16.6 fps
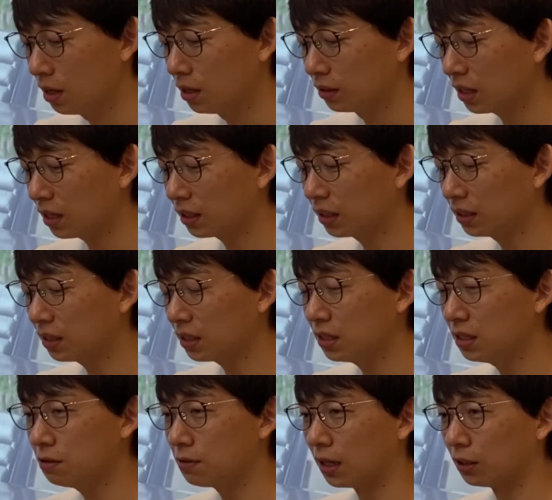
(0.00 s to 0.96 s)
結果的
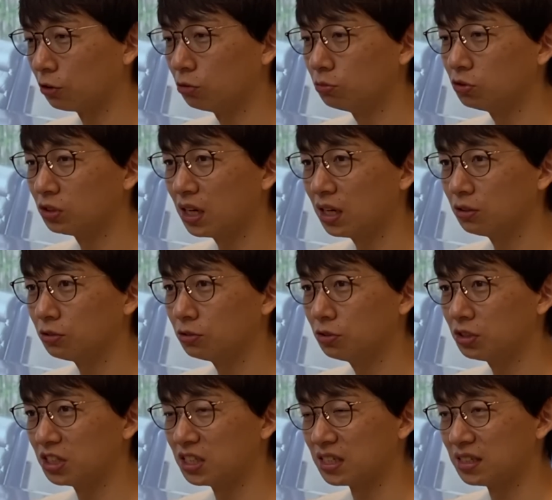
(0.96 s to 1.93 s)
にはアトム玩具
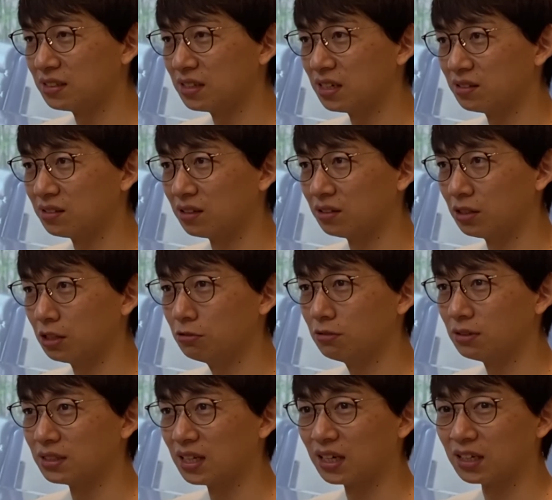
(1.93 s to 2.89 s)
の知的財産っていうの
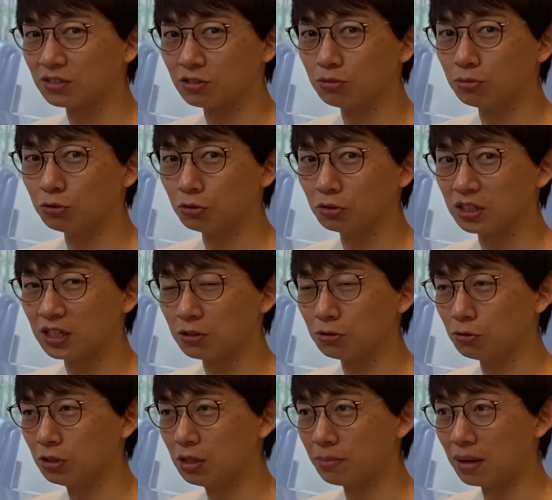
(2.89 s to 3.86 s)
はSAGASのものになる
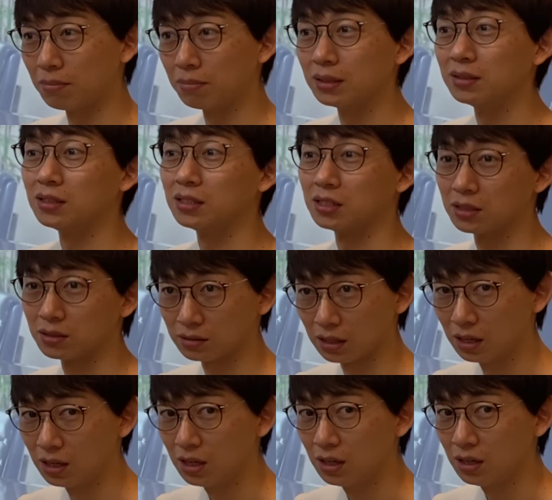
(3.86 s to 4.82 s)
ので万々歳じゃないです
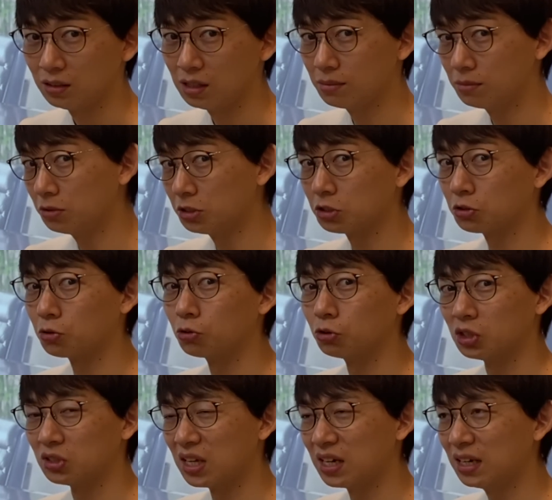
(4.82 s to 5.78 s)
か。でももしここ
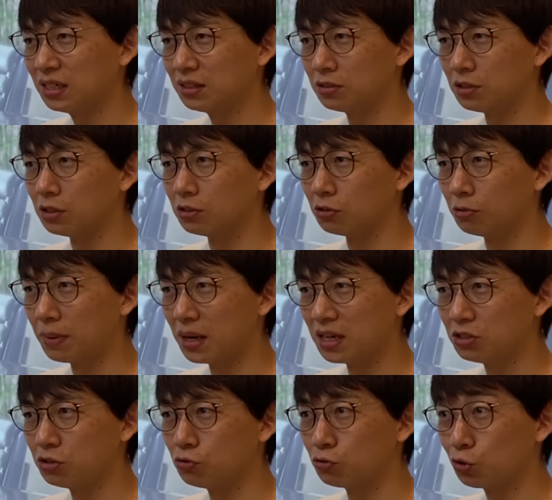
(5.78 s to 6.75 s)
でSAGASへの
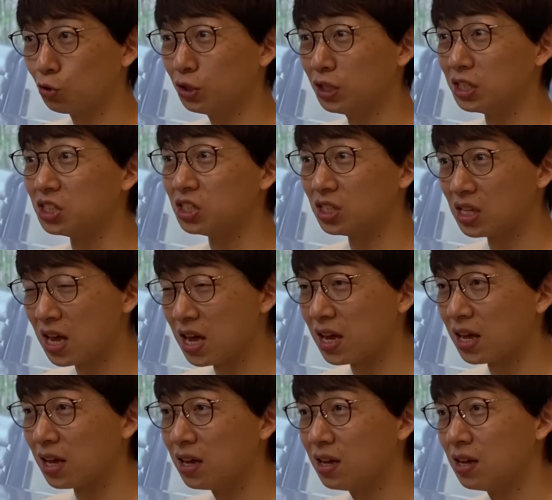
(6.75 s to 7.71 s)
買収を拒否し
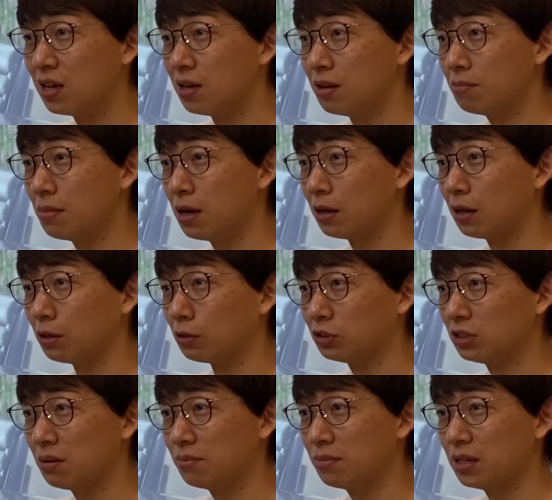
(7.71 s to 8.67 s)
て、まあ
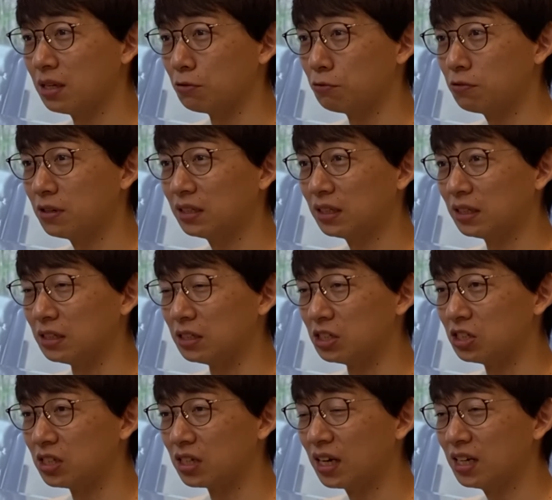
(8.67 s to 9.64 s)
5000万円不当たり
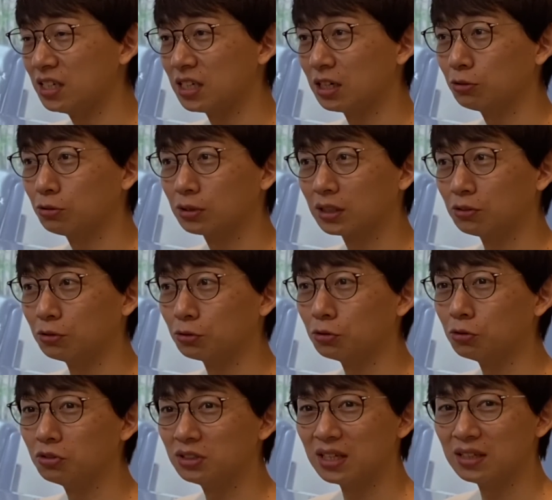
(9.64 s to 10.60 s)
にして会社が
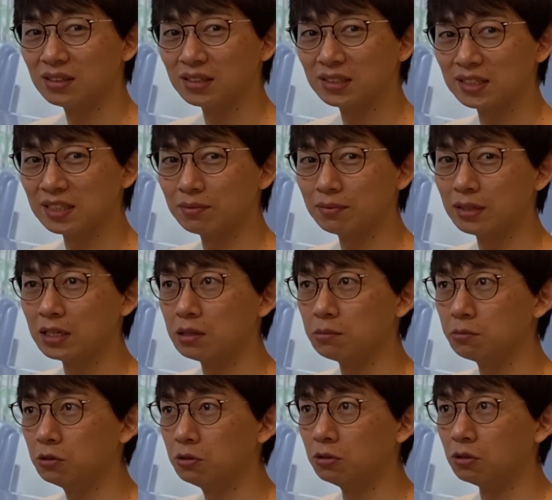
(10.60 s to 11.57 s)
倒産させた場合
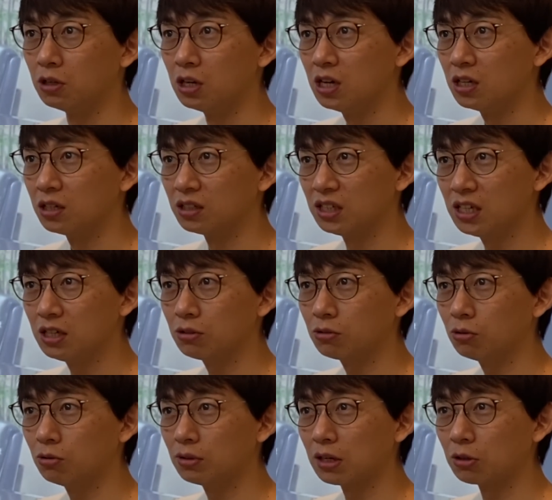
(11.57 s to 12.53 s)
も、銀
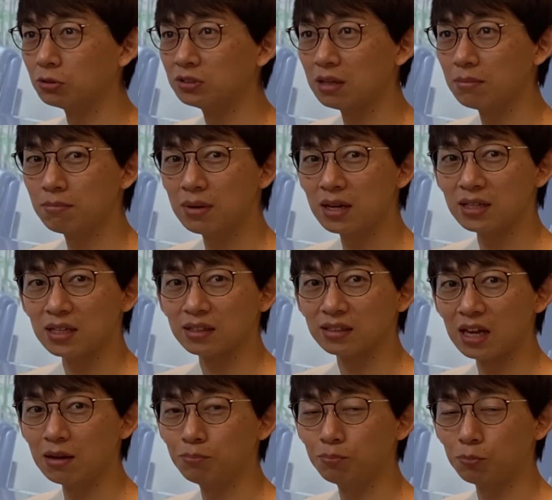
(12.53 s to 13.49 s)
行が5000万円
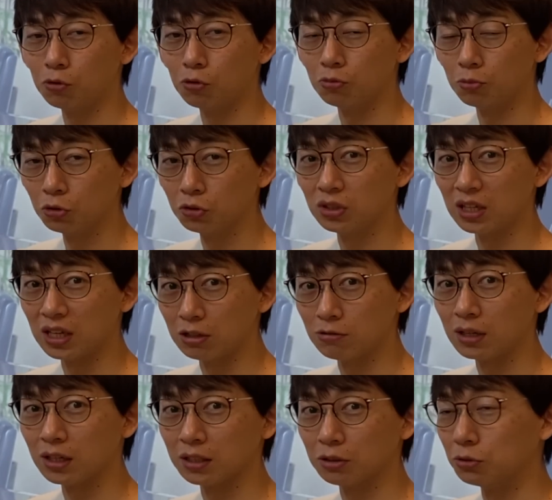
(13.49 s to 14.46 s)
担保を持っている
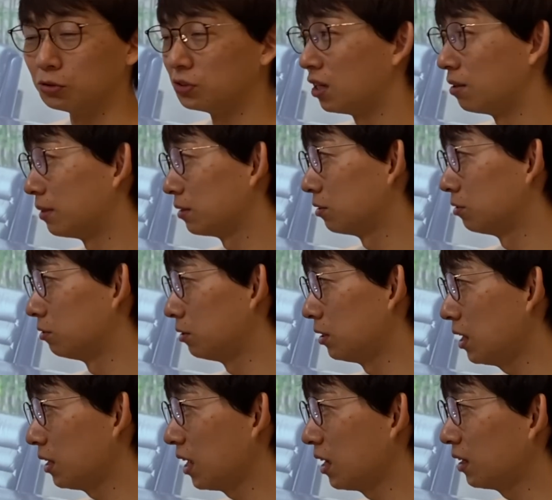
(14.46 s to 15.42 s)
わけでございますの
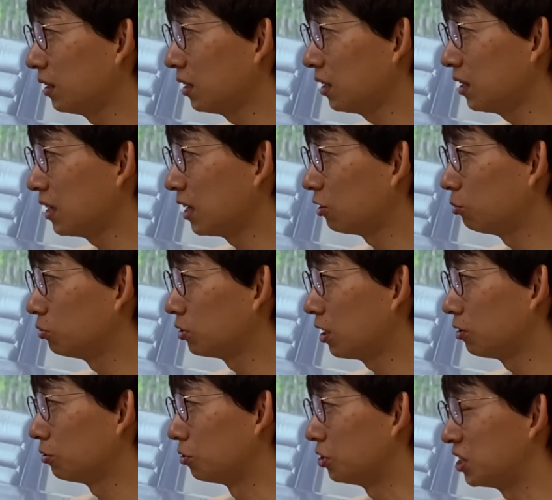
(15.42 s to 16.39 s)
で、結果的にアトム
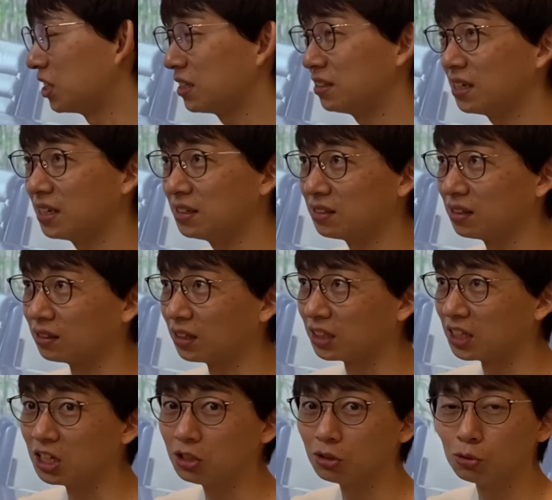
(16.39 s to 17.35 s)
玩具の知的財産が
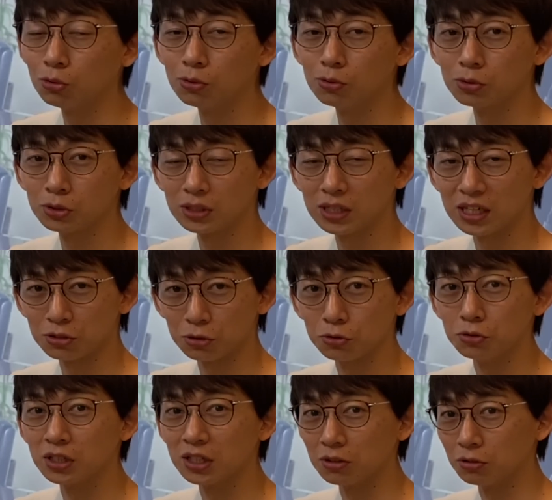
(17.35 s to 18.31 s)
銀行が所
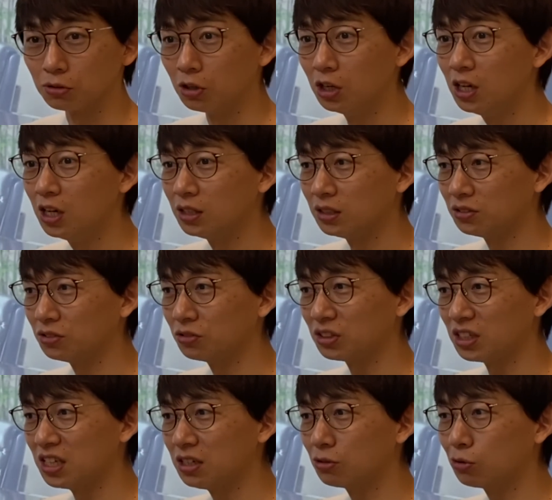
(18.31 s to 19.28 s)
有できると。で、その
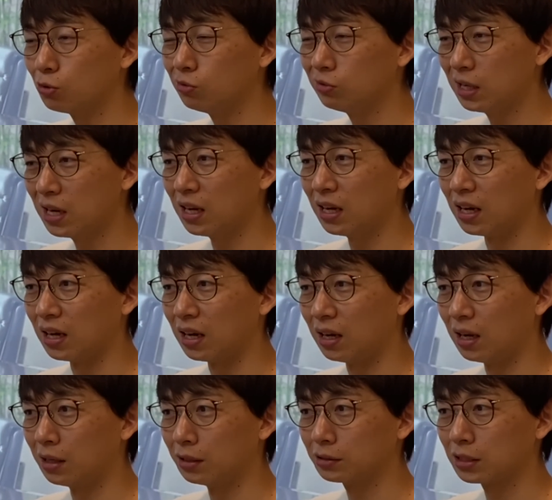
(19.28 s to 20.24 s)
銀行
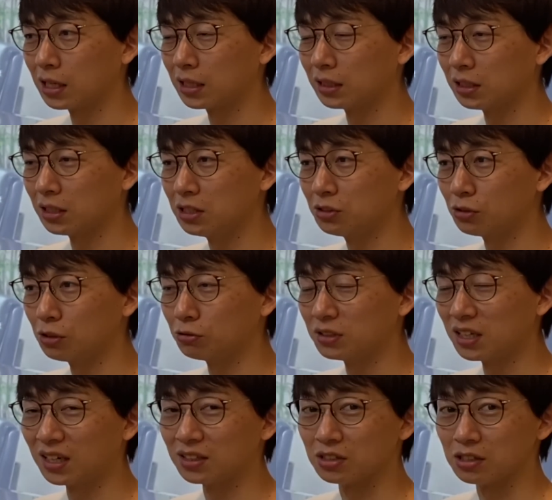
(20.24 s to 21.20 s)
が結果的にそれを
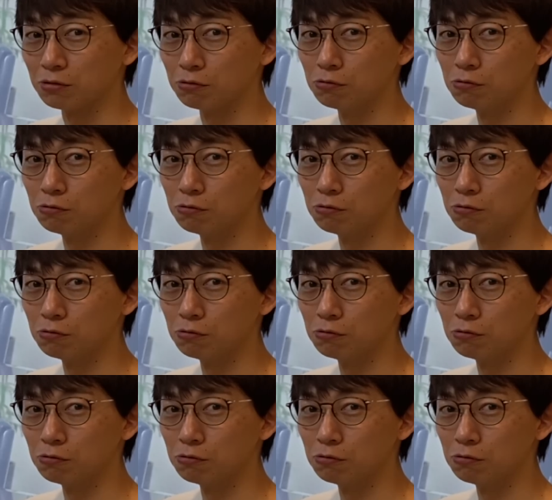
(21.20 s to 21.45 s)
SAGASに、